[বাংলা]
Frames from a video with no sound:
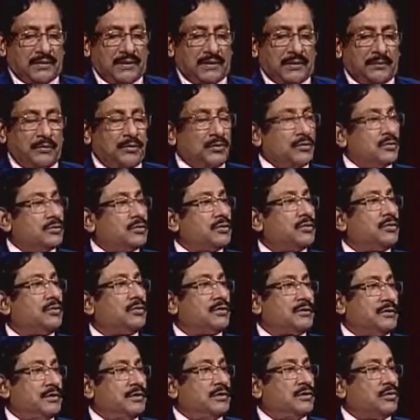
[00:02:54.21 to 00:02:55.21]
এবং
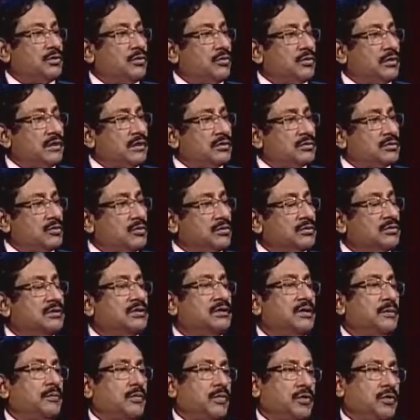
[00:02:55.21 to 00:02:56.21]
শক্তি শোককে
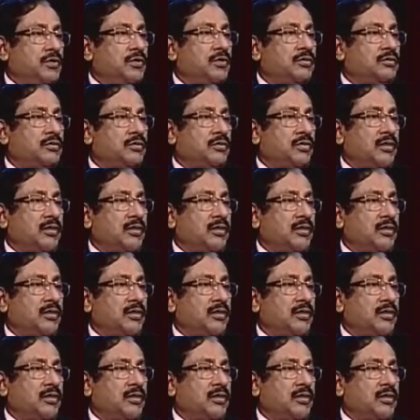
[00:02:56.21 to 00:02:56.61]
শক্তিতে পরিণত